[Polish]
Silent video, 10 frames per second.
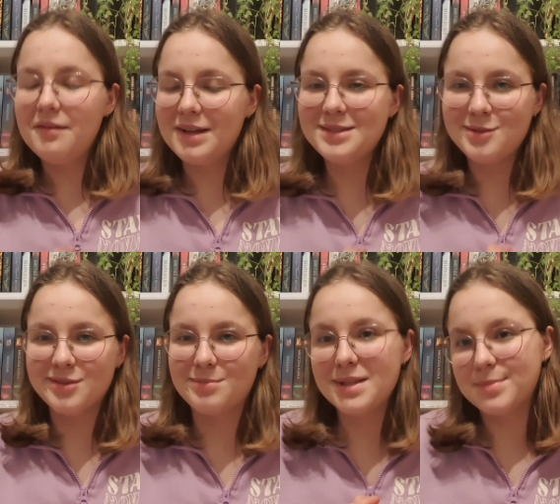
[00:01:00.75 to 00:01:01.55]
więc
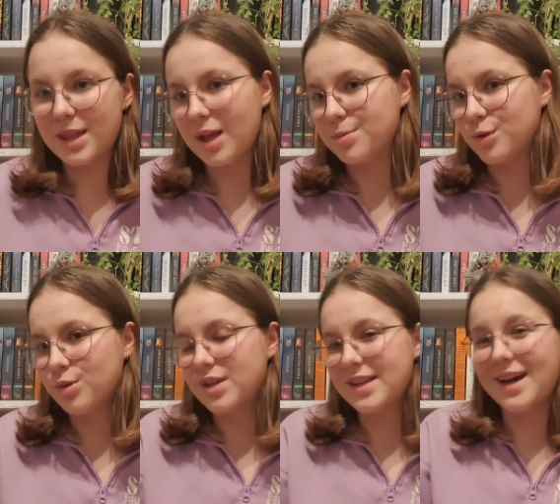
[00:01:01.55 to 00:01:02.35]
już bez zbędnego
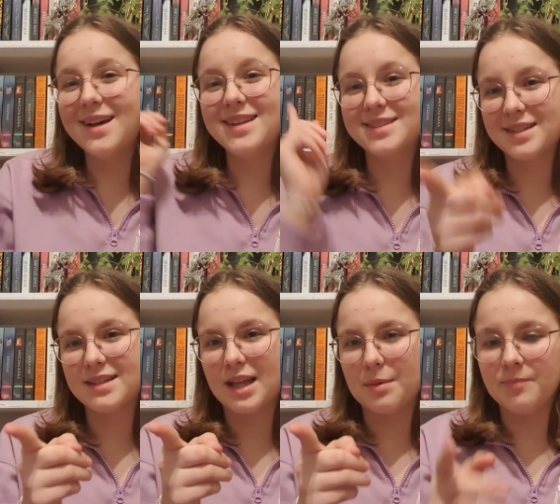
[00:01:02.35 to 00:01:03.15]
przedłużenia
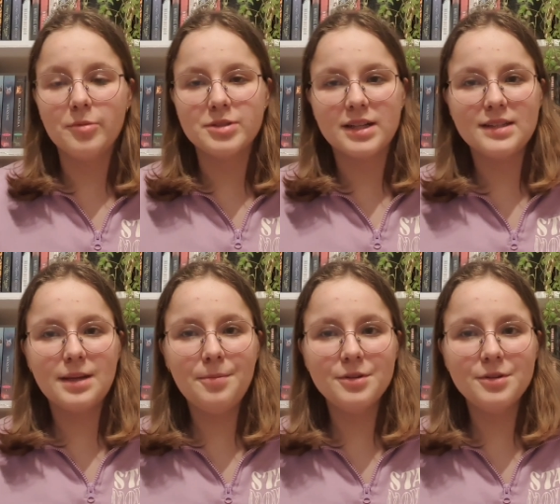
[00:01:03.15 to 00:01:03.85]
zaczynajmy. Dobrze, na sam